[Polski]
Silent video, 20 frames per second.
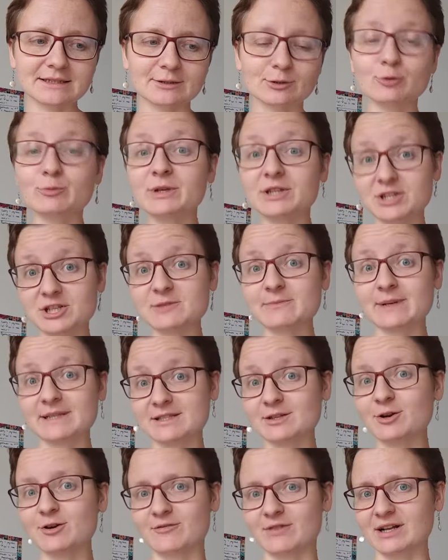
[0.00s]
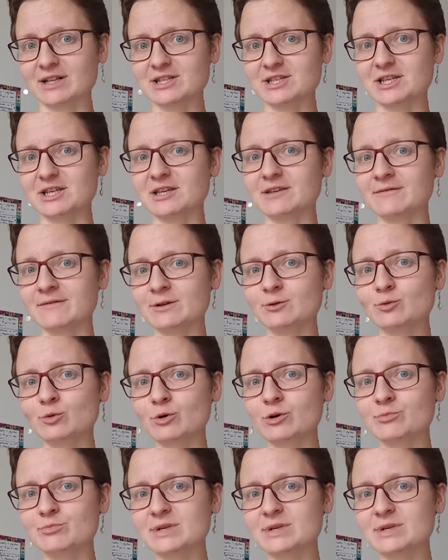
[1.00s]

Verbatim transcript: Lubię też spacerować i według